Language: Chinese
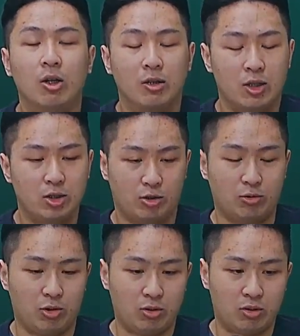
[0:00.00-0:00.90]
那这
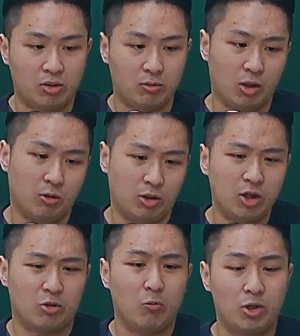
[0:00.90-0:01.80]

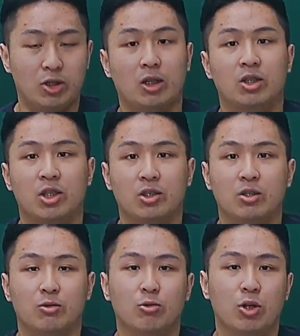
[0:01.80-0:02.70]
种文章的形
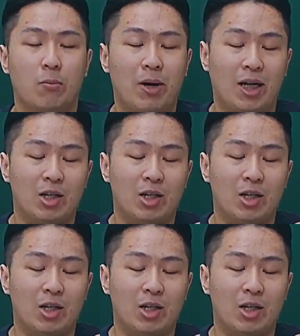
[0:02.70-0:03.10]
式，如果要把它